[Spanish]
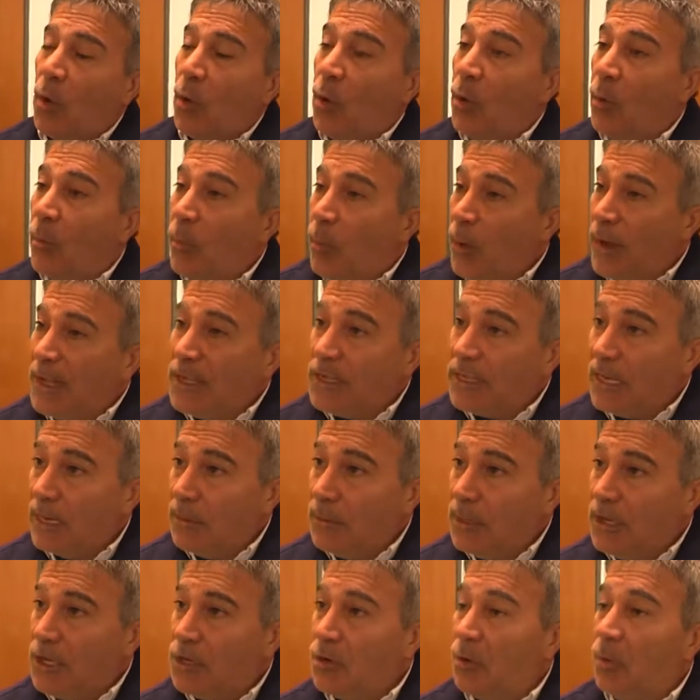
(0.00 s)
un buen
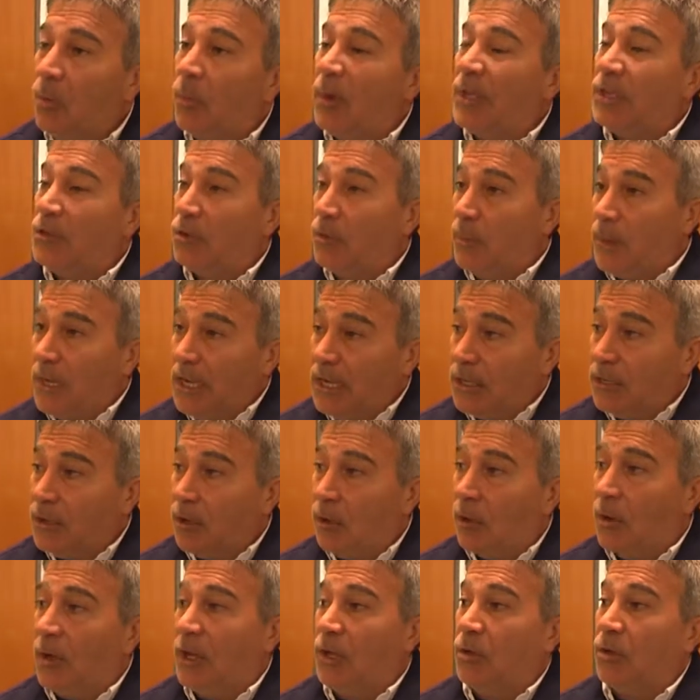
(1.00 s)
servicio, un buen
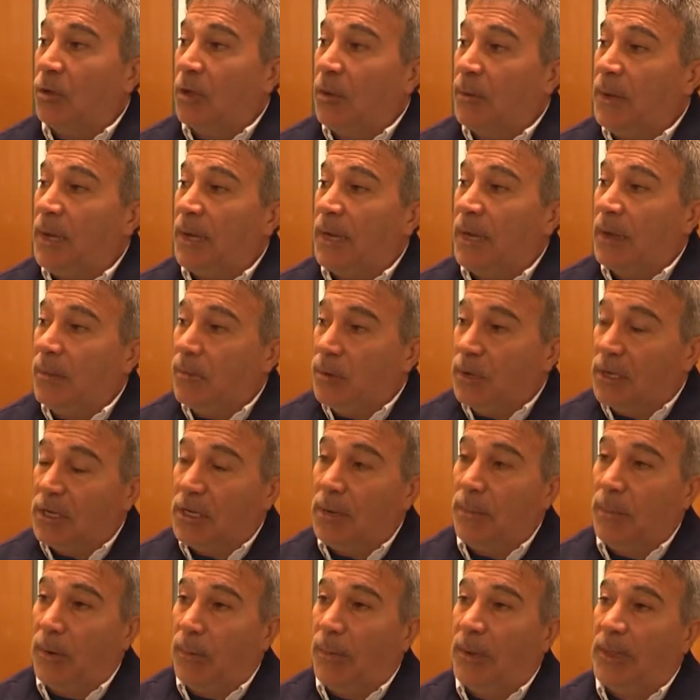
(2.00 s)
suministro y todavía es que el
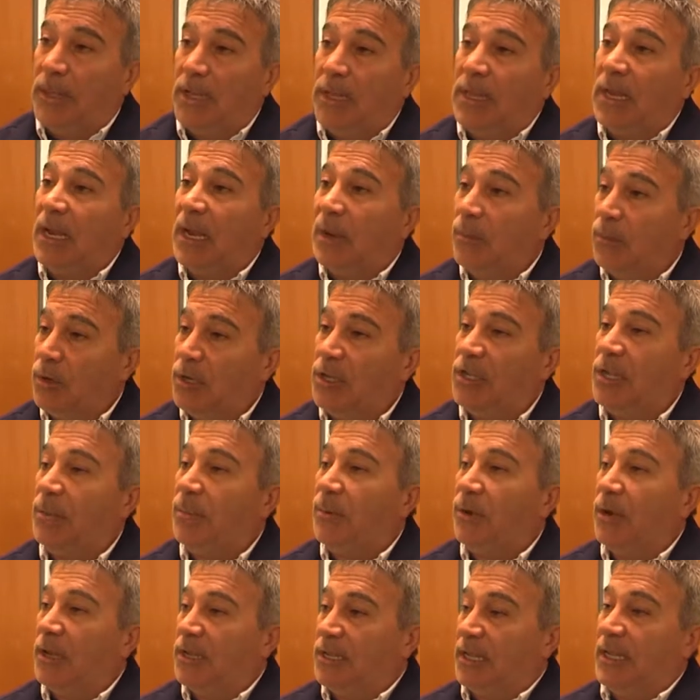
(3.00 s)
municipio pretende que el
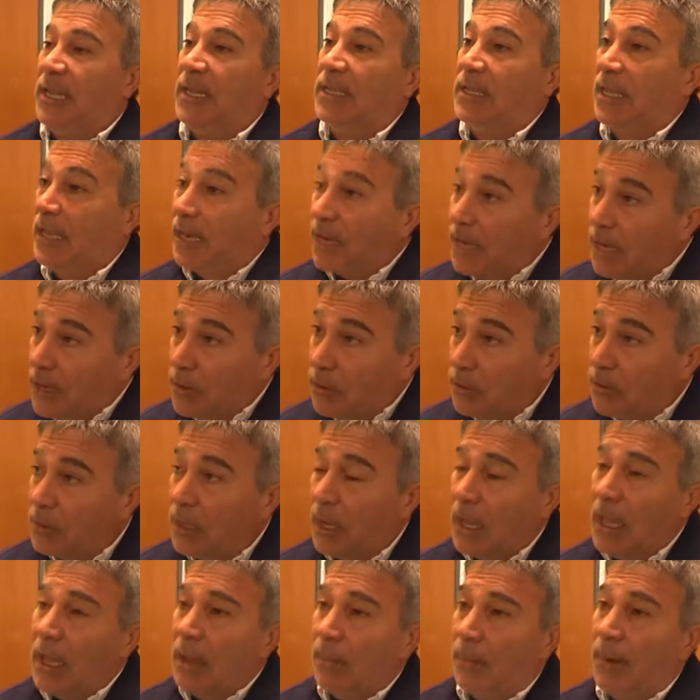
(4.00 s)
municipio les ceda
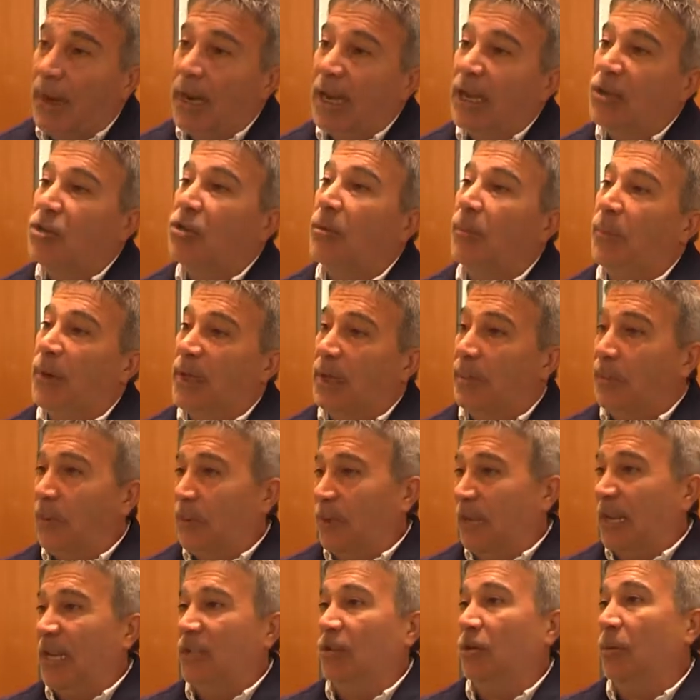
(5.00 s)
terrenos para que ellos puedan
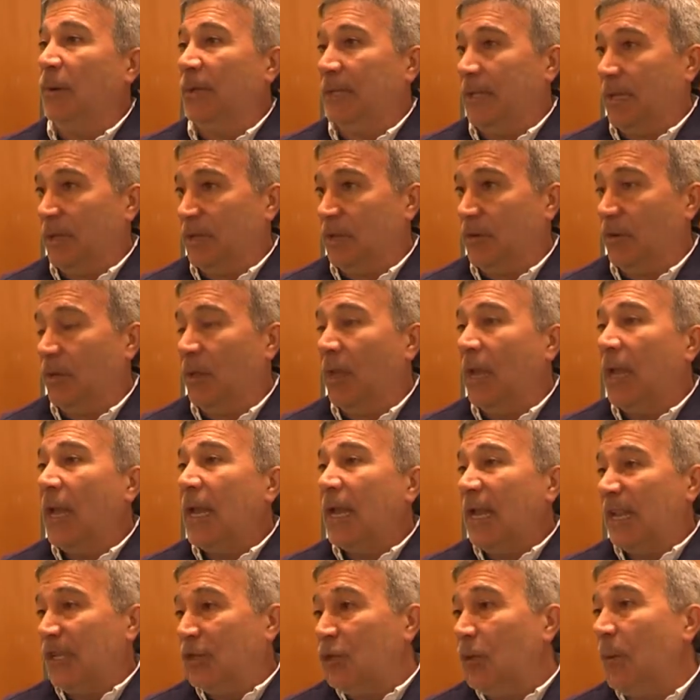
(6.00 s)
poner la subestación.
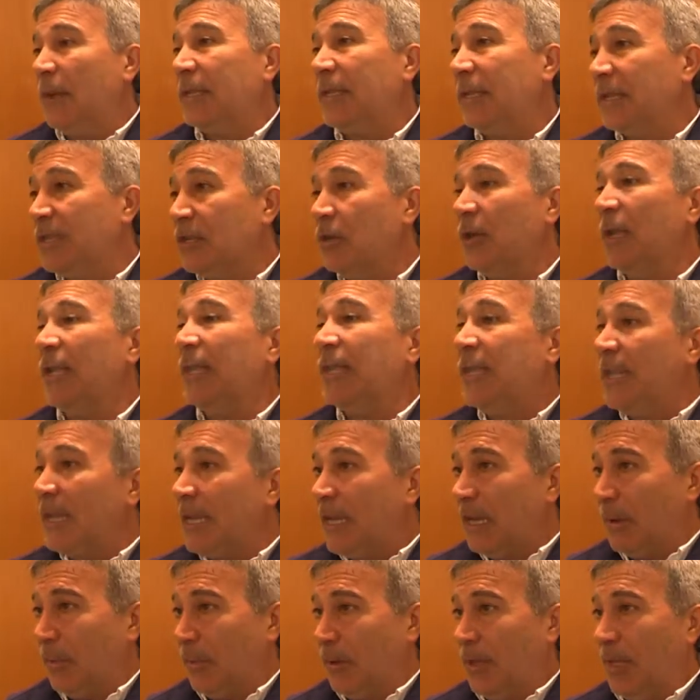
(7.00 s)
La subestación la
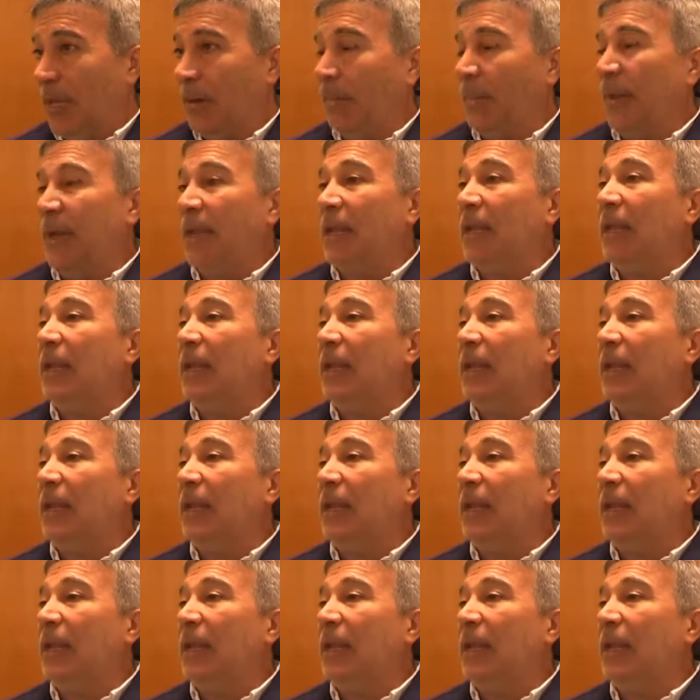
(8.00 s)
tienen que poner para